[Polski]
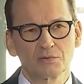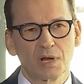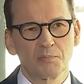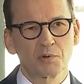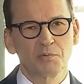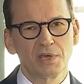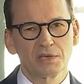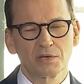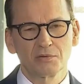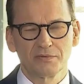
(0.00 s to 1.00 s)
która
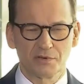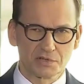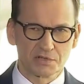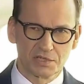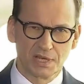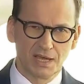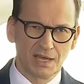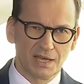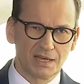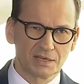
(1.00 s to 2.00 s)
próbuje się utworzyć,
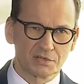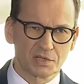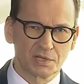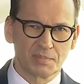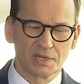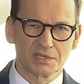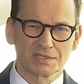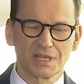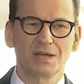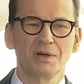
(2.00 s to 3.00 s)
czy będzie
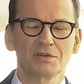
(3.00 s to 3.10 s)
starała